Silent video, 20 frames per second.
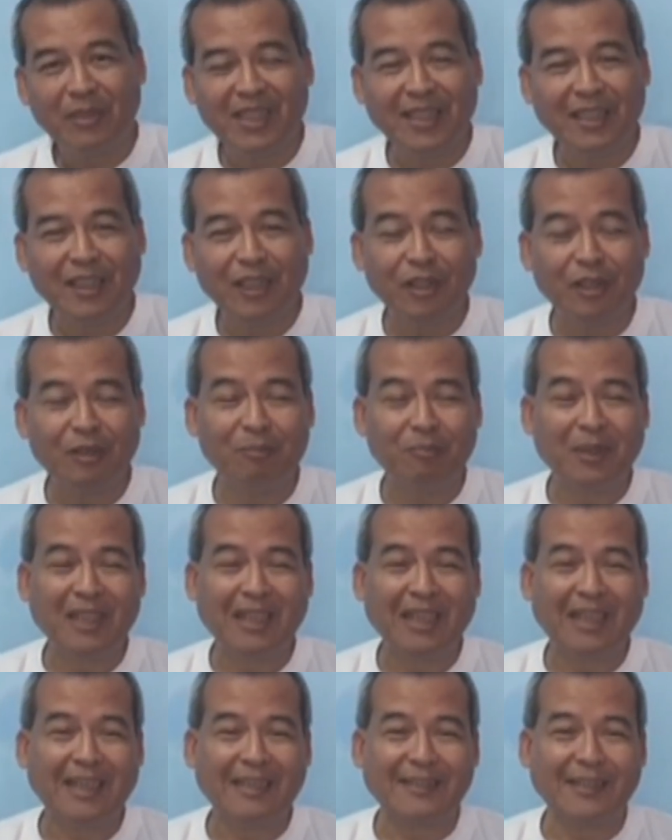bitigyan ng
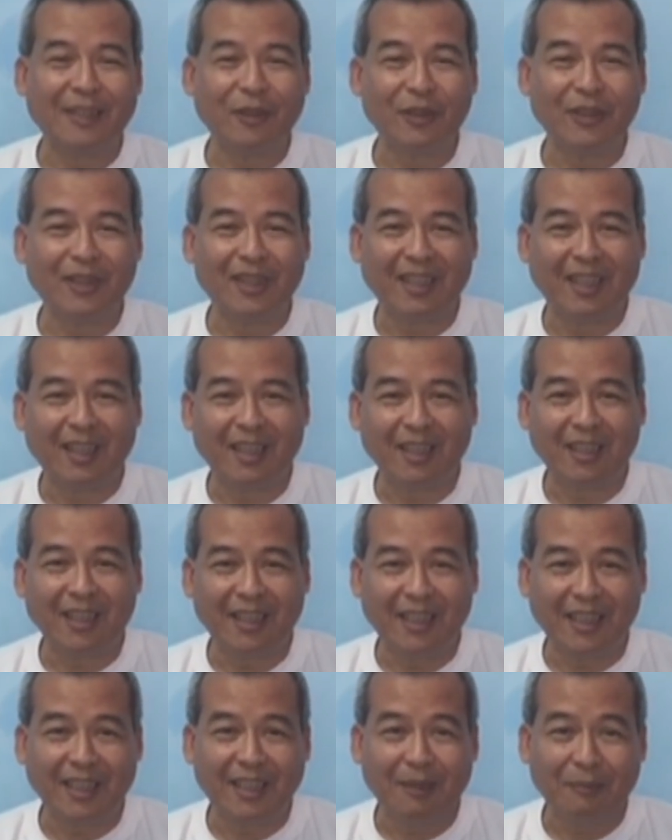pagkakataon ng
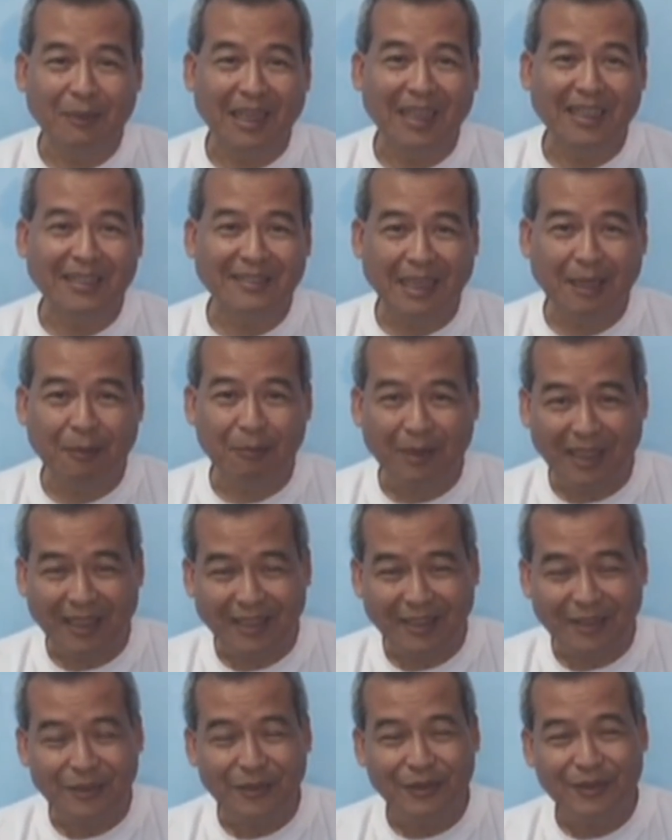aking anak na
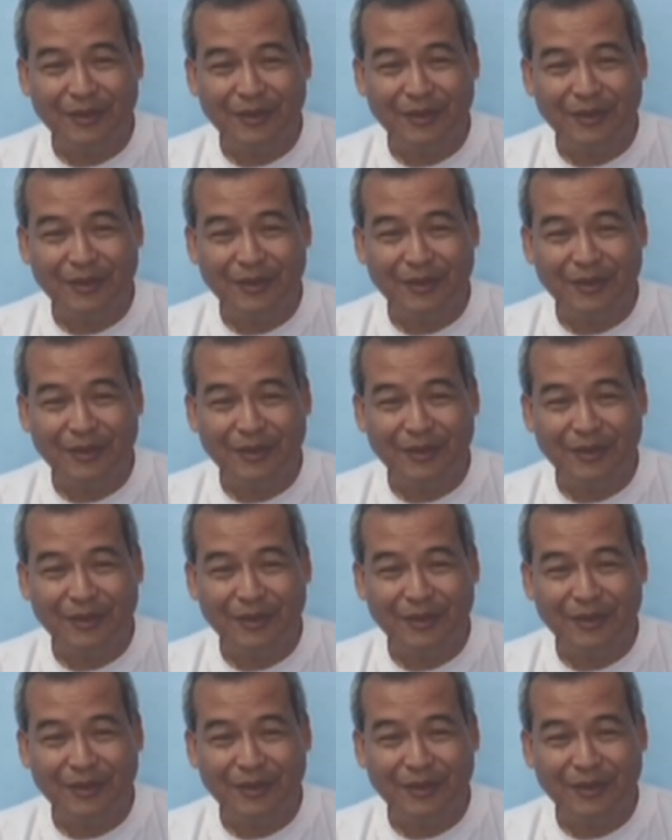makasama ko.